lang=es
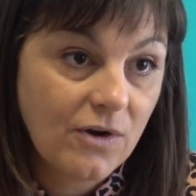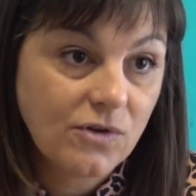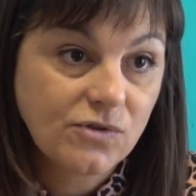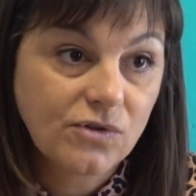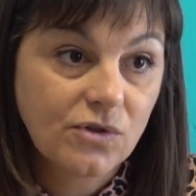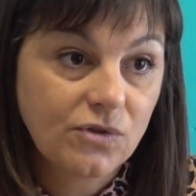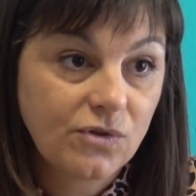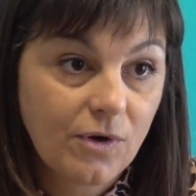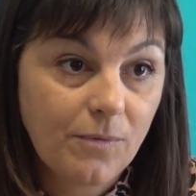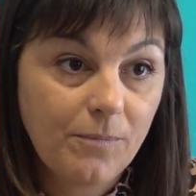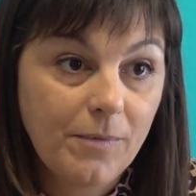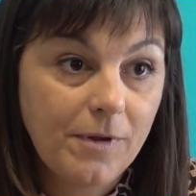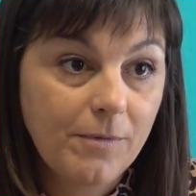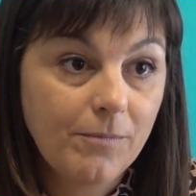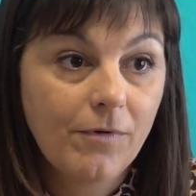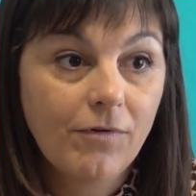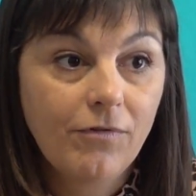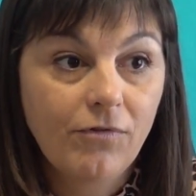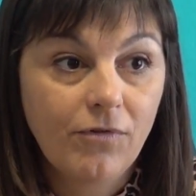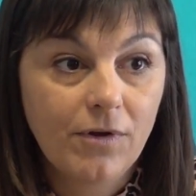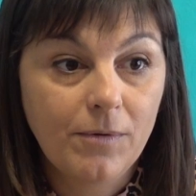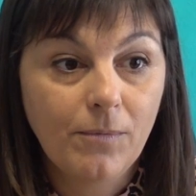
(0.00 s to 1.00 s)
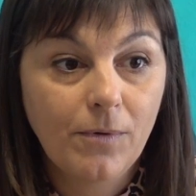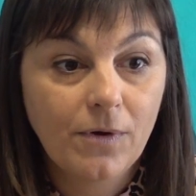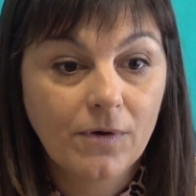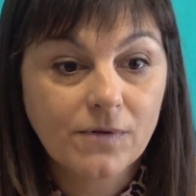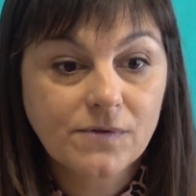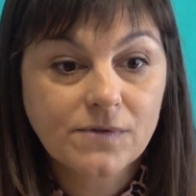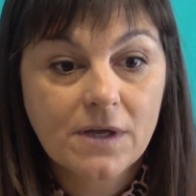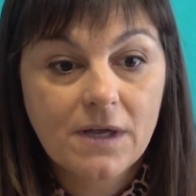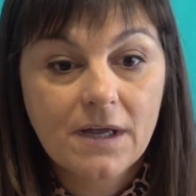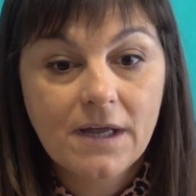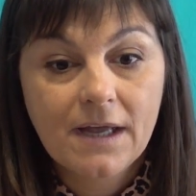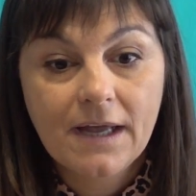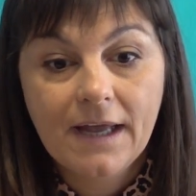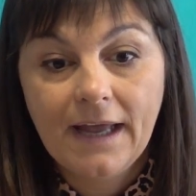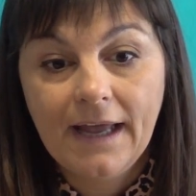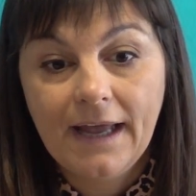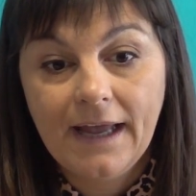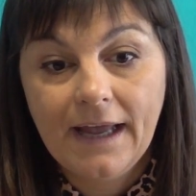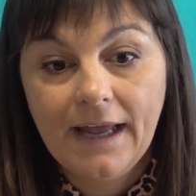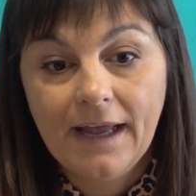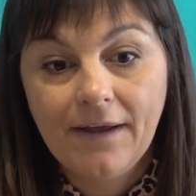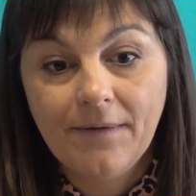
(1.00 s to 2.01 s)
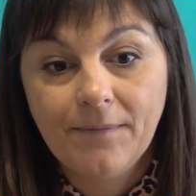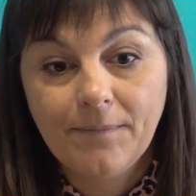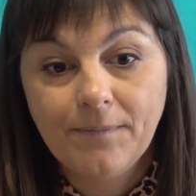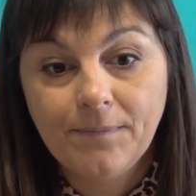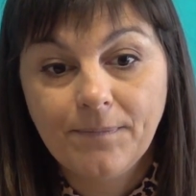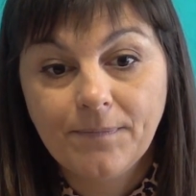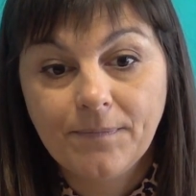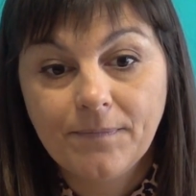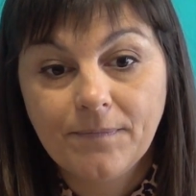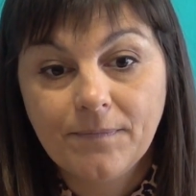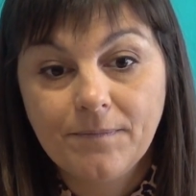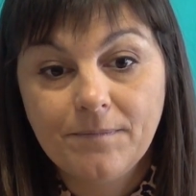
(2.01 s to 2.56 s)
nosotros mismos fuimos Em,